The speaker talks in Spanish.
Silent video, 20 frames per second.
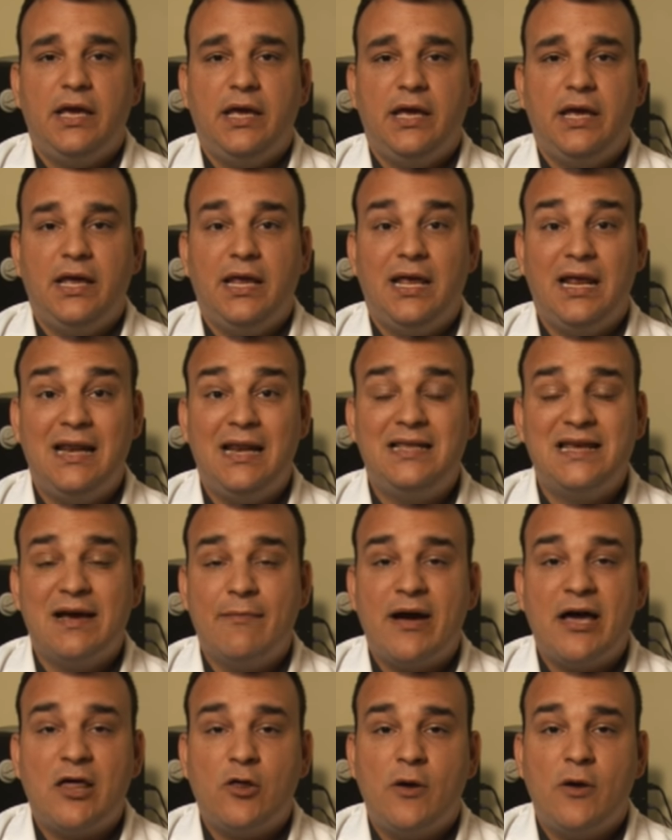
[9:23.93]
Eh, el
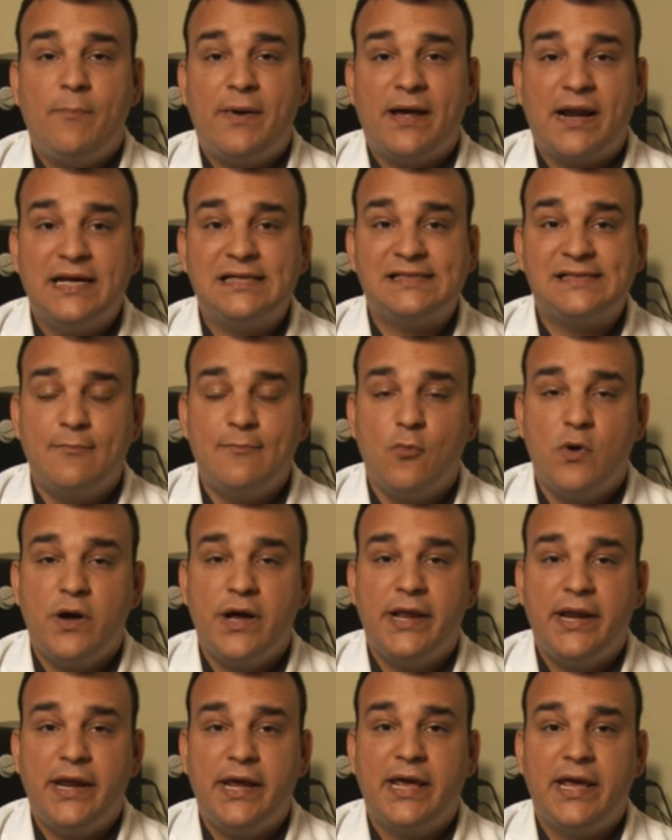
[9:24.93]
llamado es para esas
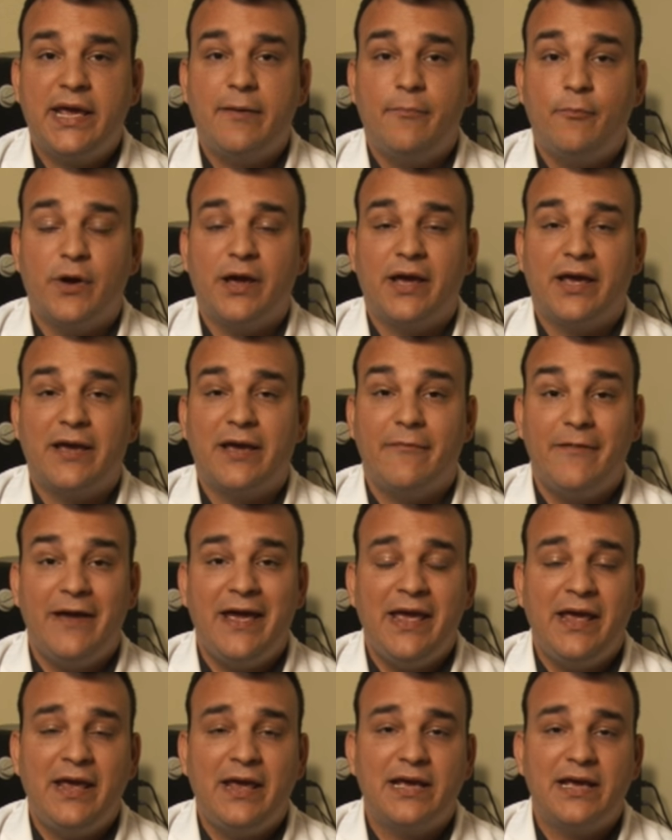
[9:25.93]
mujeres que, pues, que
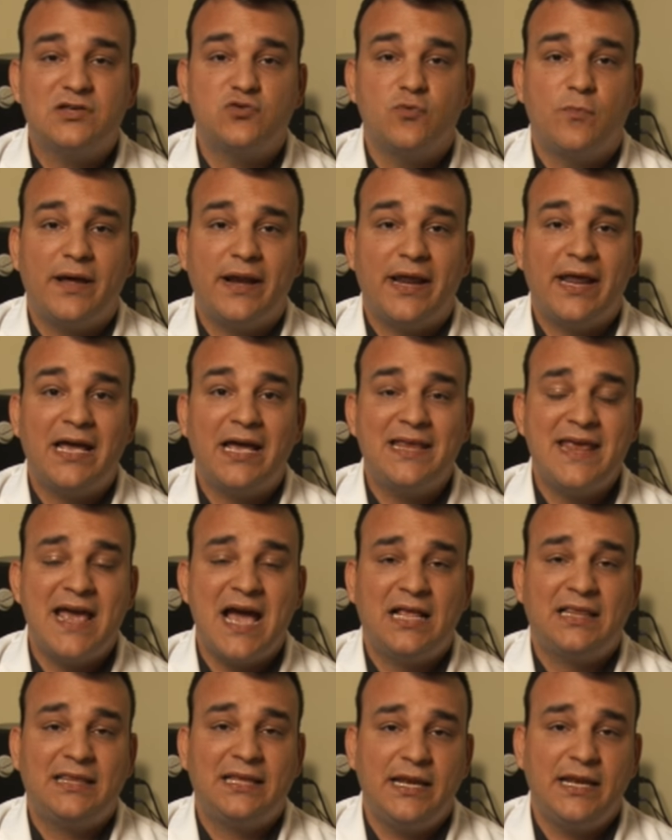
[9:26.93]
ven que su pareja
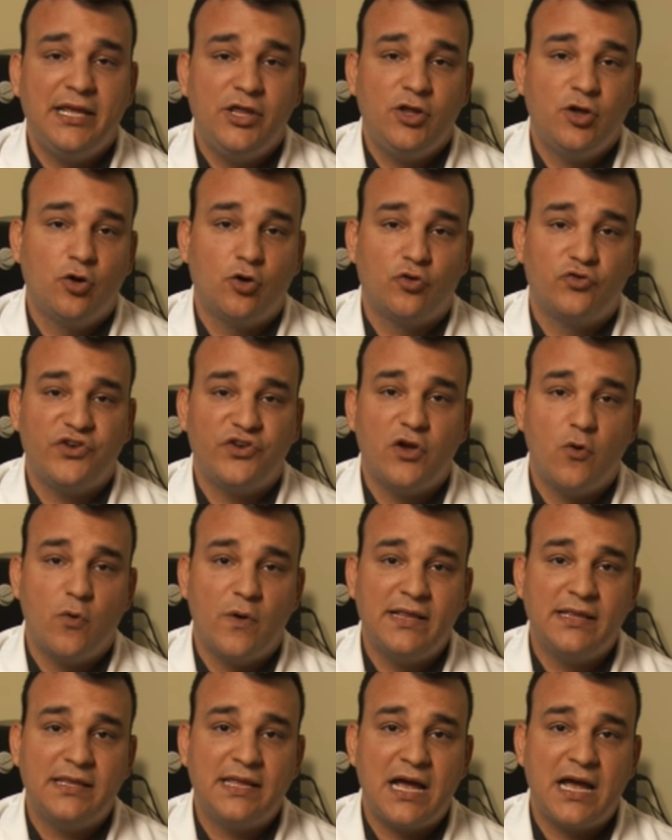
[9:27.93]
ya ha tenido los
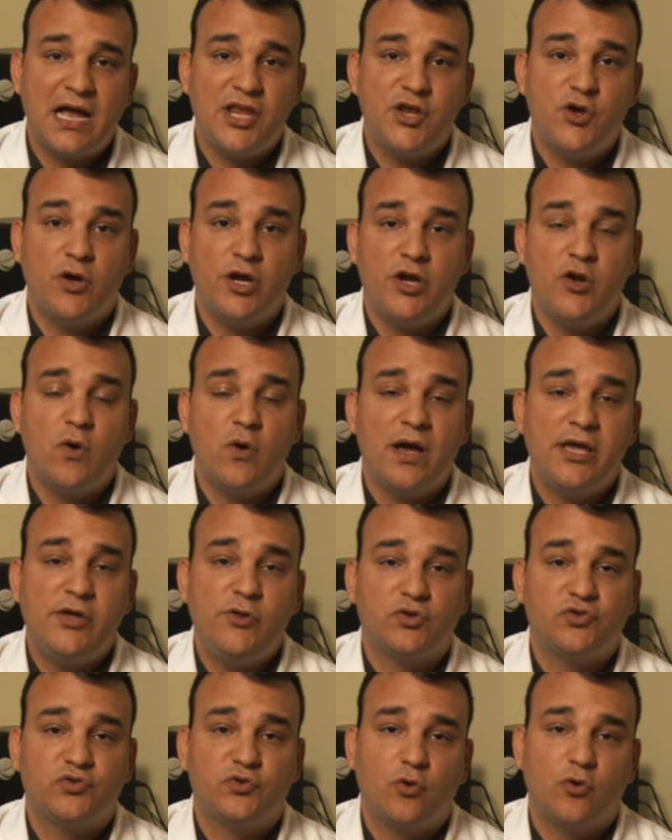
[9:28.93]
50 años y no ha
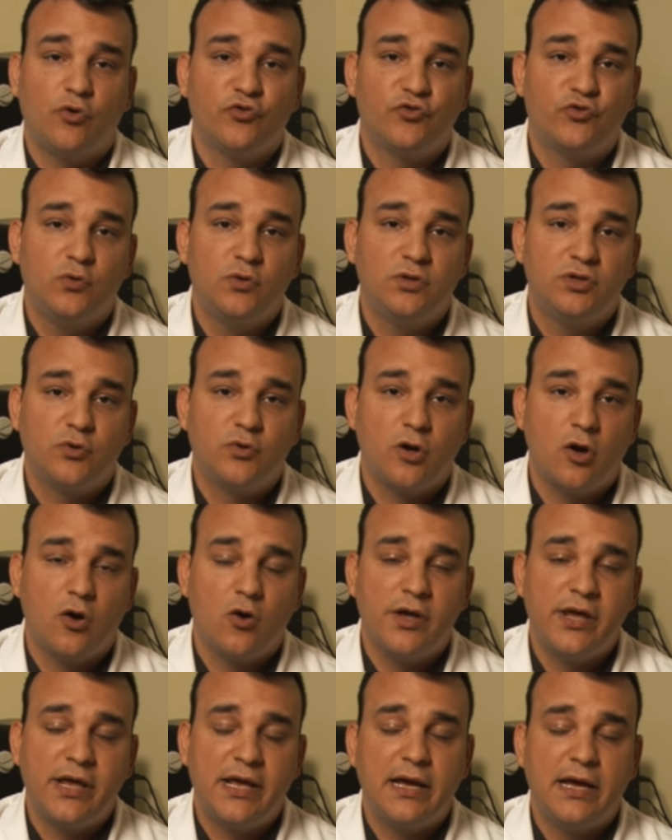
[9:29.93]
ido a su consulta
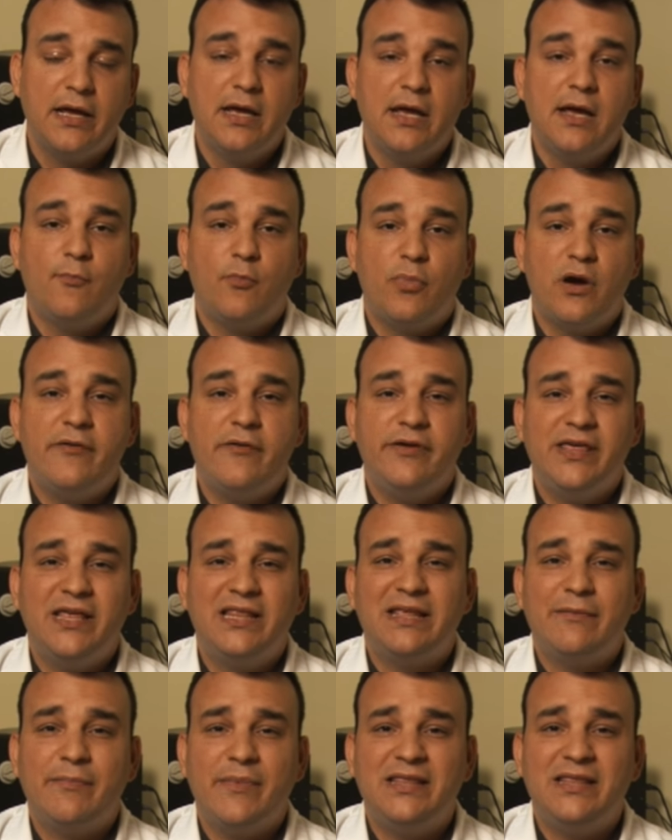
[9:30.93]
urológica, pues
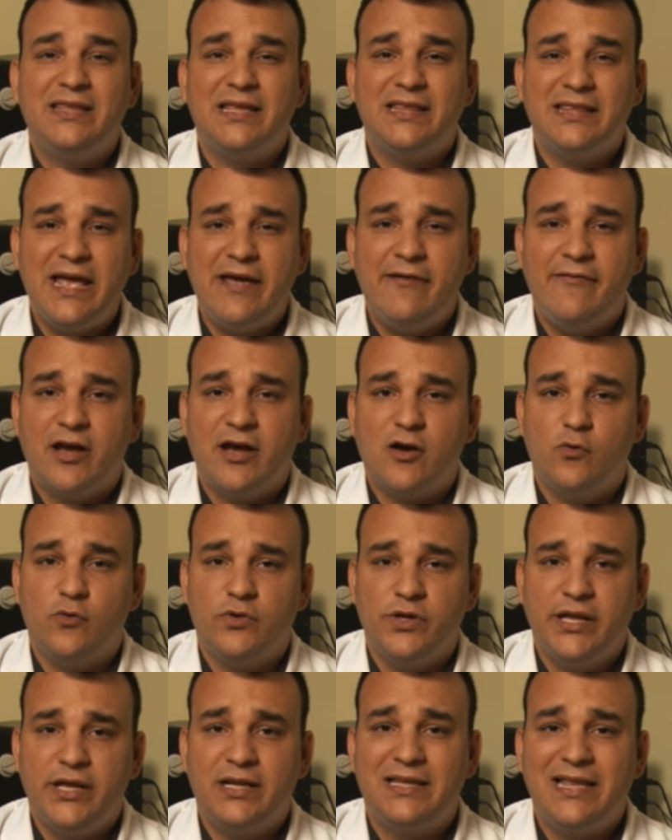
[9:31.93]
evidentemente debe
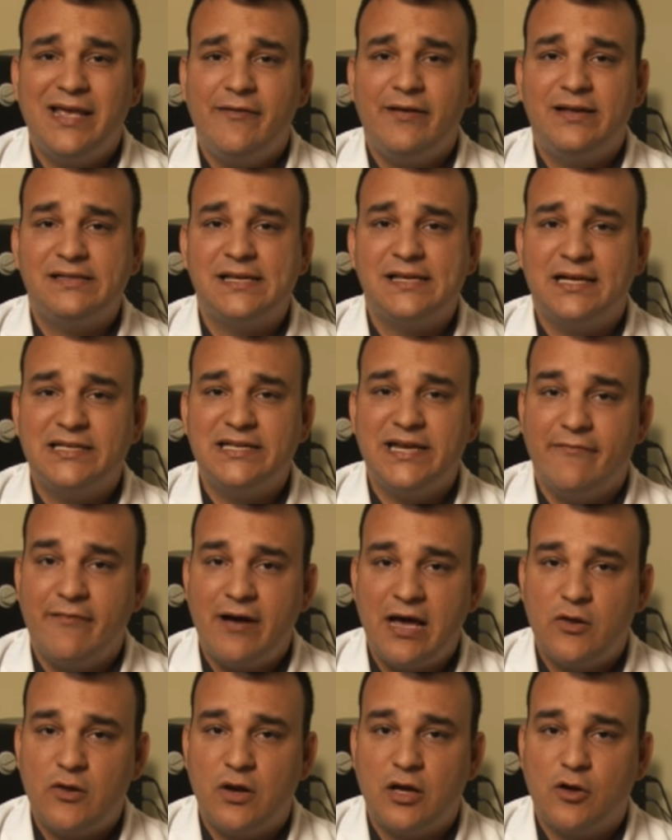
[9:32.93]
acudir, debe ser
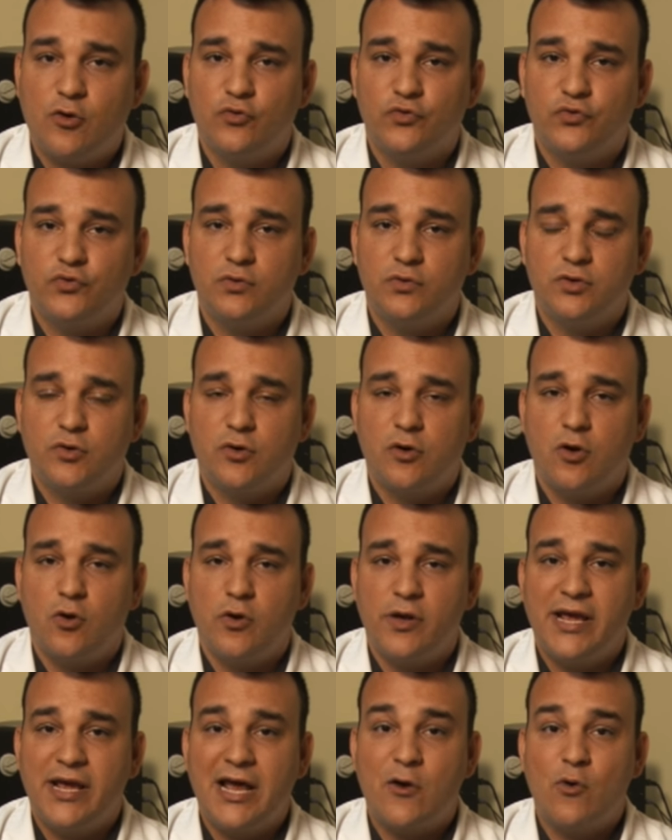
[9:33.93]
llevado a la consulta
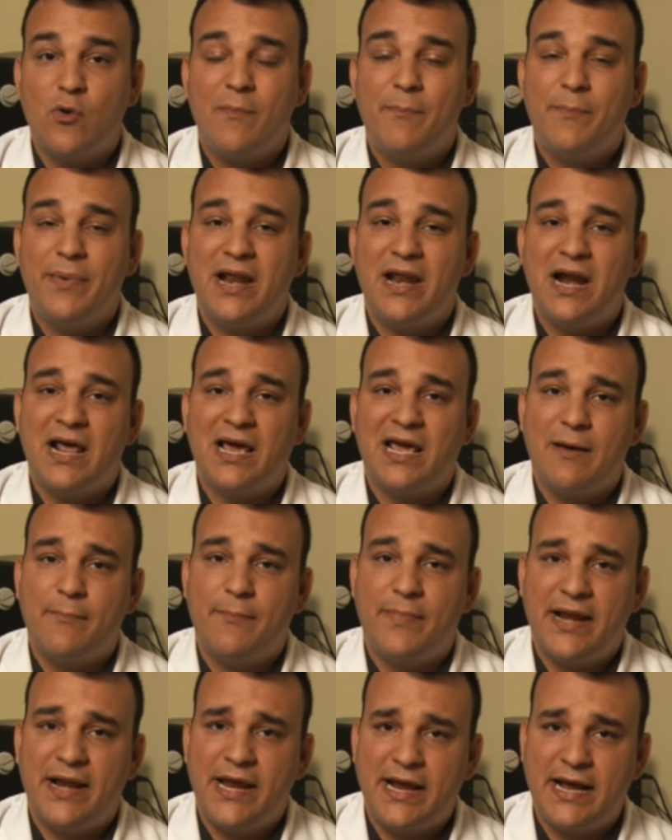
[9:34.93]
urológica, no esperar a que
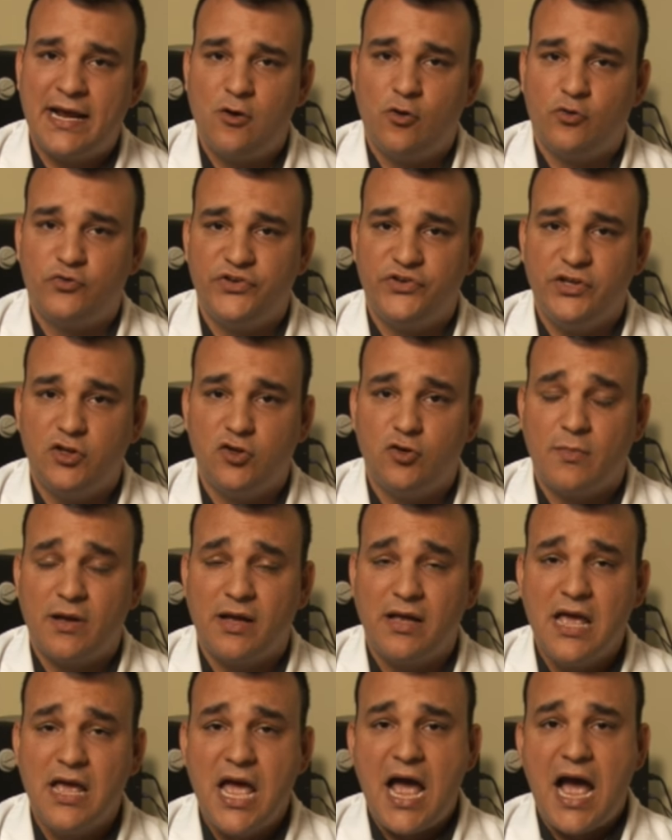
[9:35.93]
aparezcan los síntomas.